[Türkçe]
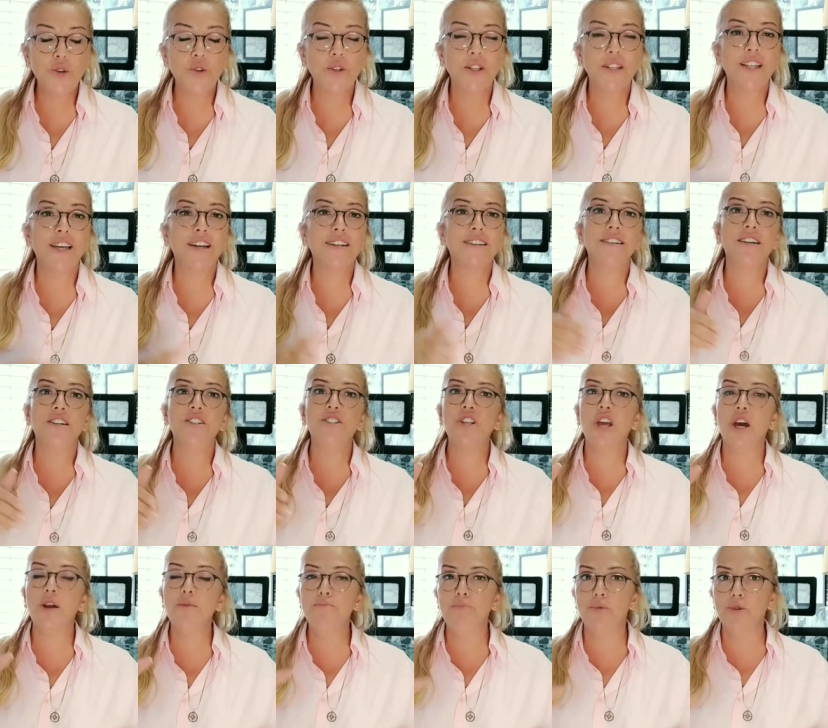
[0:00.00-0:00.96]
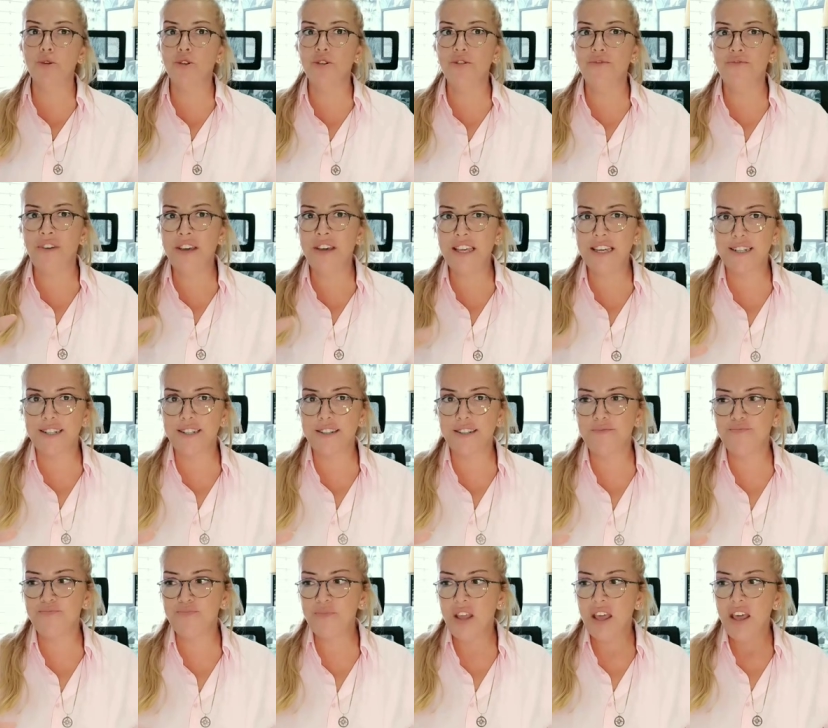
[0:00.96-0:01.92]
olan arkadaşlar bugün ve
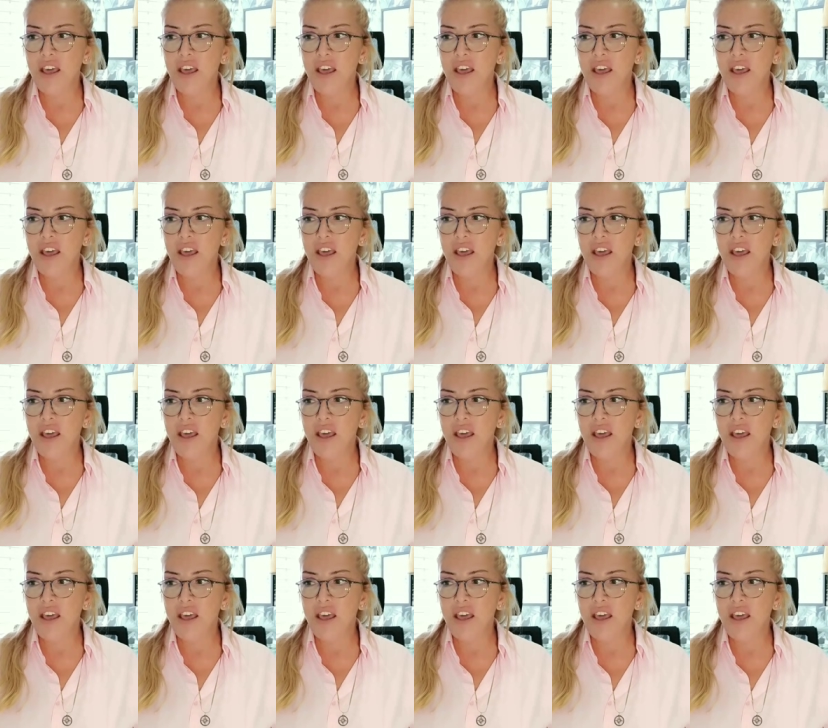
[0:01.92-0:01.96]
yarın.